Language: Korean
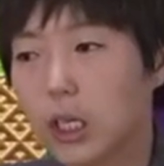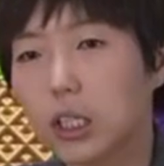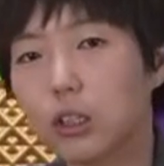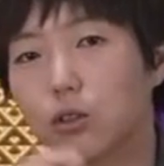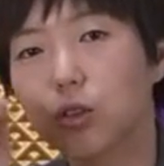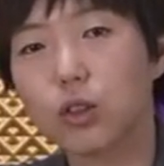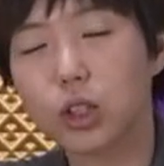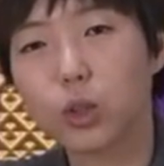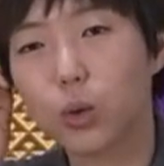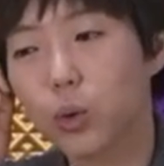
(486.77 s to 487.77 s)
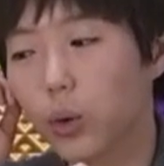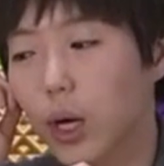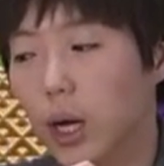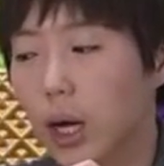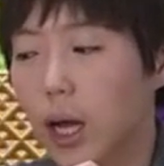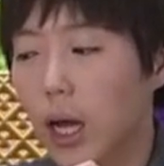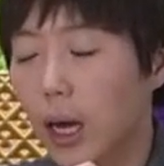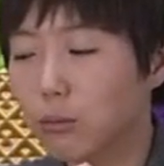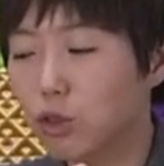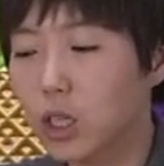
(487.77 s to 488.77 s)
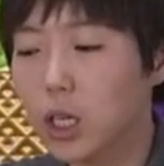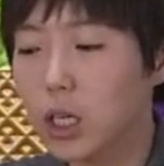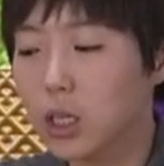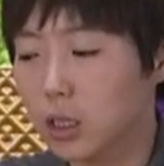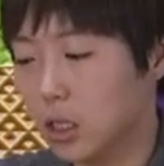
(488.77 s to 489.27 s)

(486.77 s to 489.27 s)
그리고 그 온도가 아무리